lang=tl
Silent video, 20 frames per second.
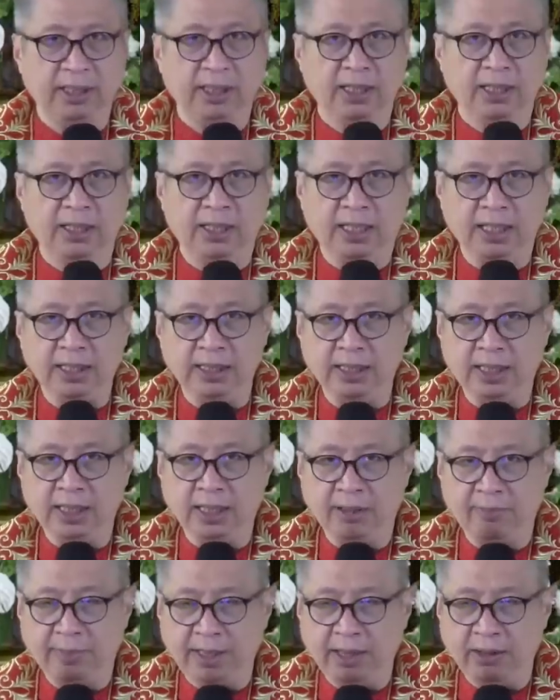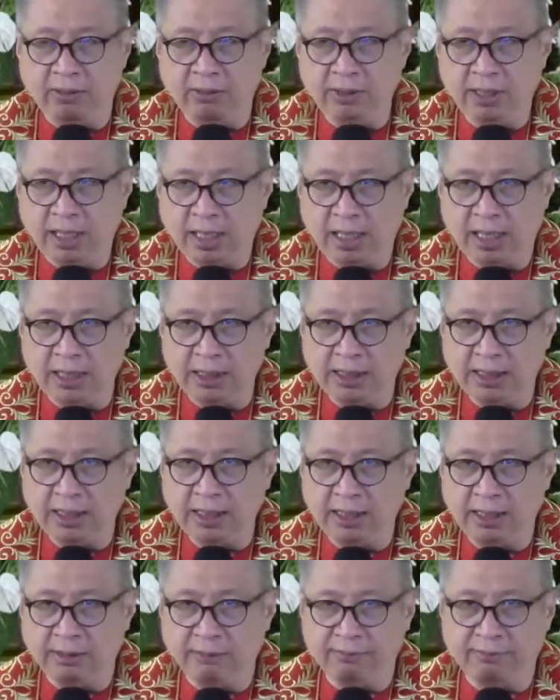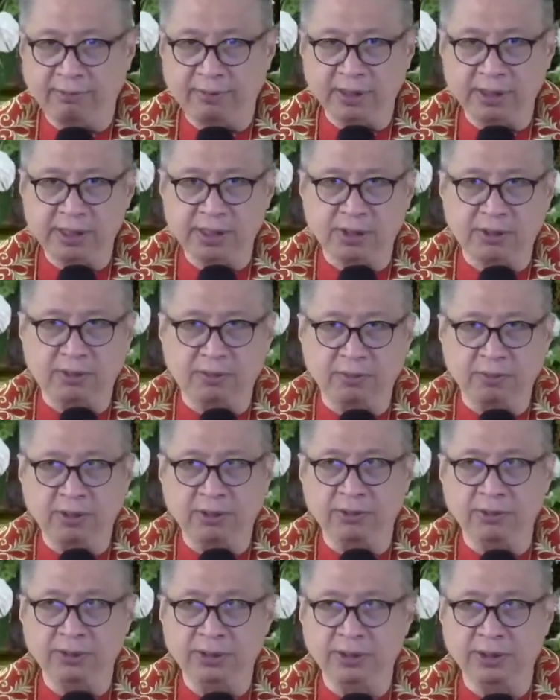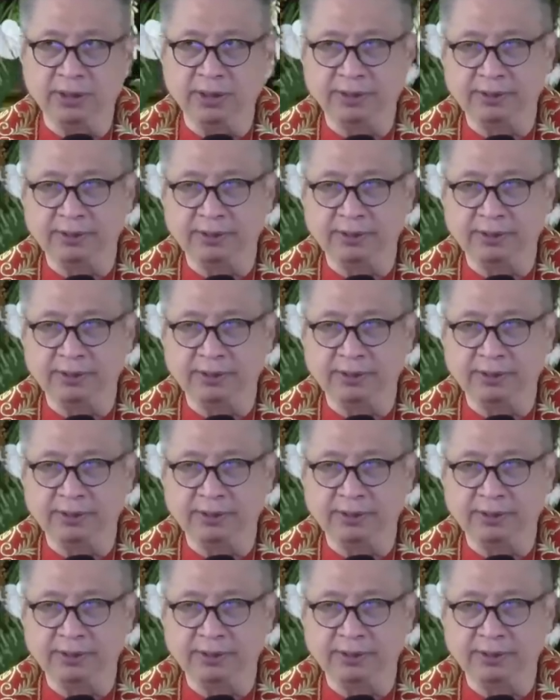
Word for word: na hindi naman ako naka-attend ng first communion?